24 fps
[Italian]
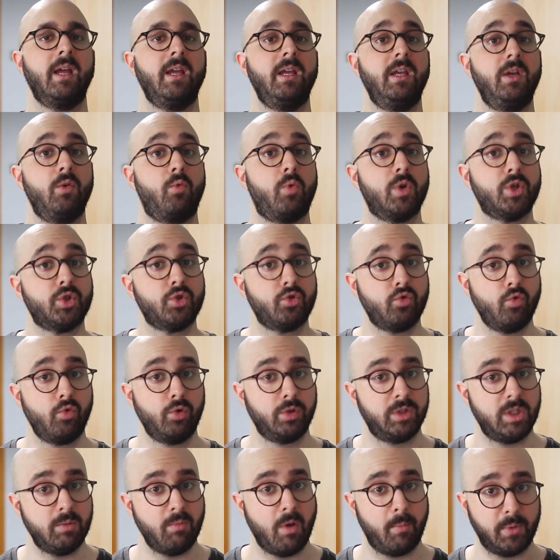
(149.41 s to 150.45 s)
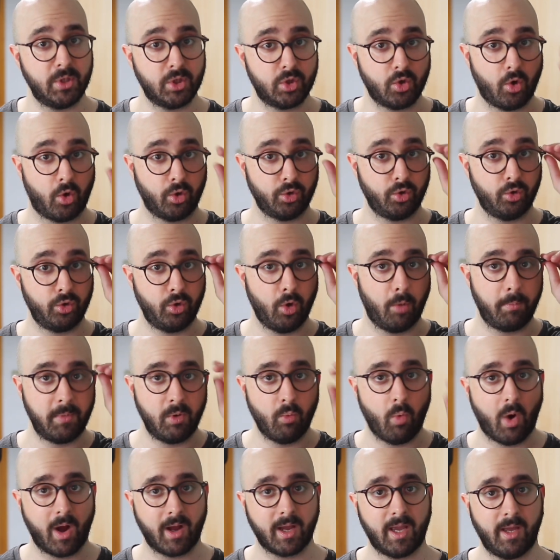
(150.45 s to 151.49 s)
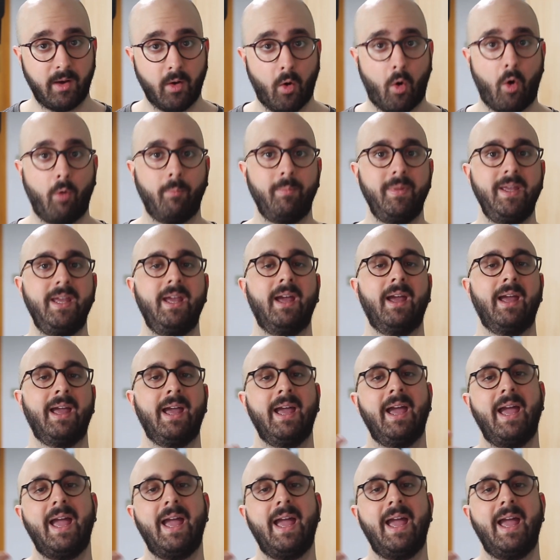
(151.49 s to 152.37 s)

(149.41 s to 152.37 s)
in quest'ultimo episodio di Obi-Wan Kenobi